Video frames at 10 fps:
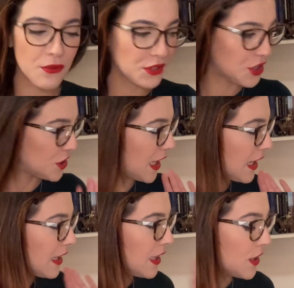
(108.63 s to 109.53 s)
Eu vou
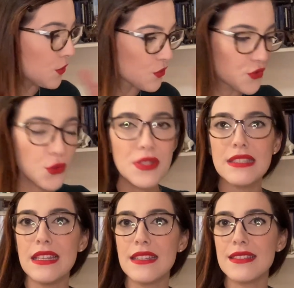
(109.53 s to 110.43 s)
deixar os
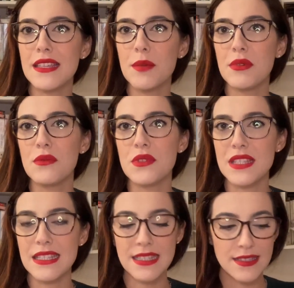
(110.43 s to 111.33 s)
dois links aqui para
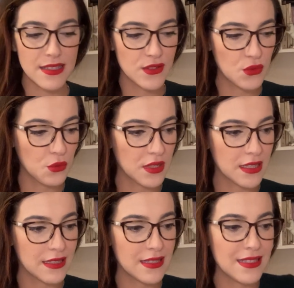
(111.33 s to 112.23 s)
vocês dessas
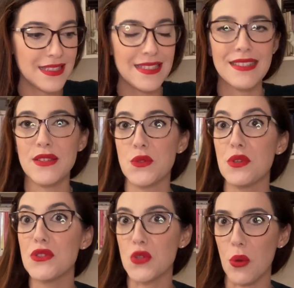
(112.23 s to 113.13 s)
duas, essas
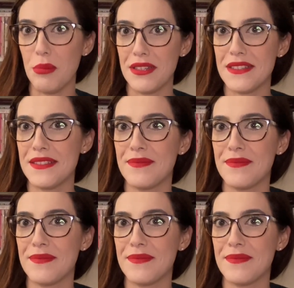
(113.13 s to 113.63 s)
duas obras.